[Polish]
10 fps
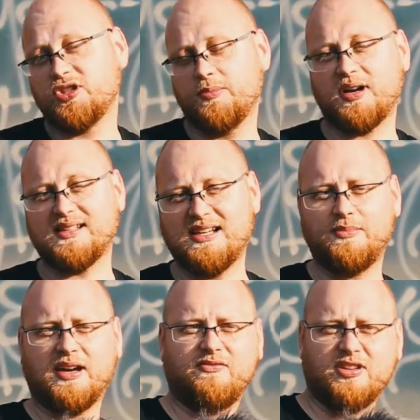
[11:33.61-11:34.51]
dzisiaj
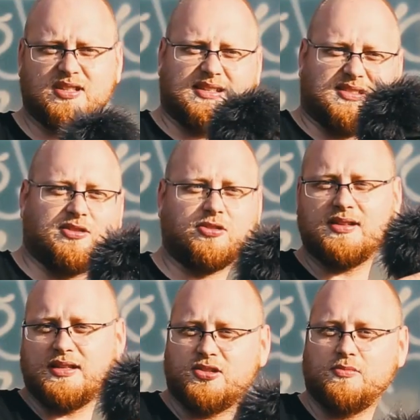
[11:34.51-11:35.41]
pokazałem, jak właśnie tak sobie
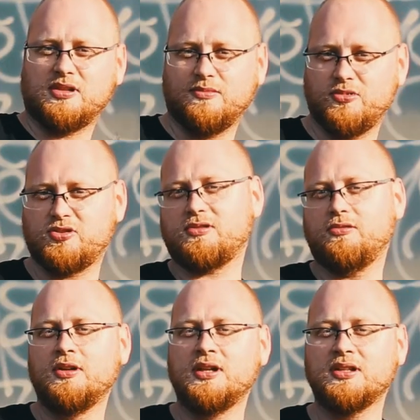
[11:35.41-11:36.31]
trochę tańczyłem na tym
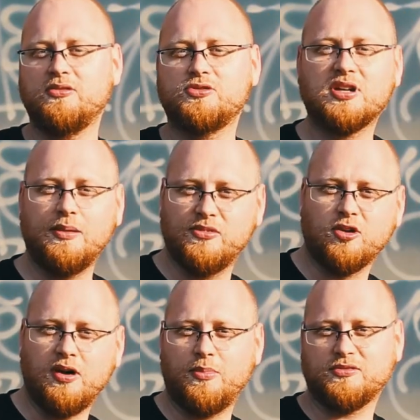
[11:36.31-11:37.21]
motocyklu, nie wiem czy Kami
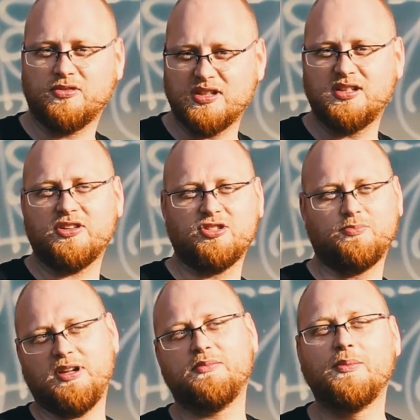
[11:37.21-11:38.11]
to łapo, to wtedy właśnie
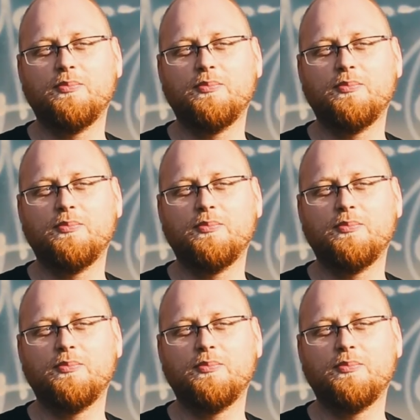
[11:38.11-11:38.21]
odpaliłem